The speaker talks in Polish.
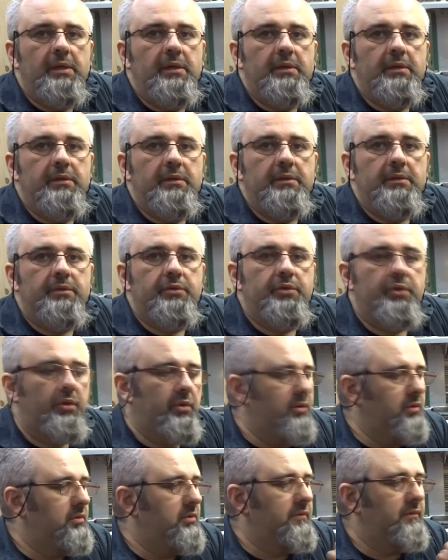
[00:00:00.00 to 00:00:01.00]
e,
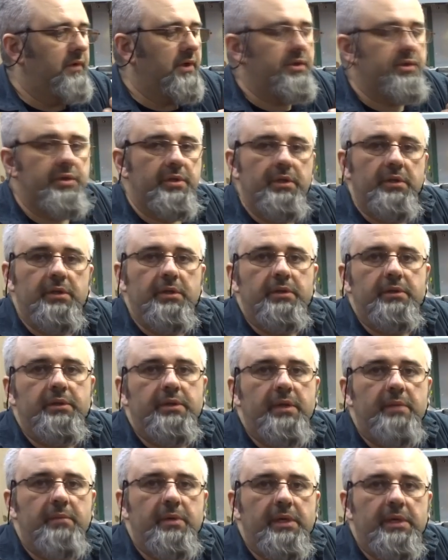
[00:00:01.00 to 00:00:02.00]
do właśnie
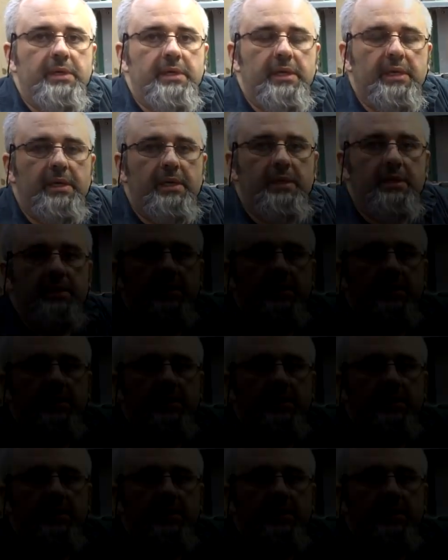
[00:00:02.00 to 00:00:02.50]
Dremelka.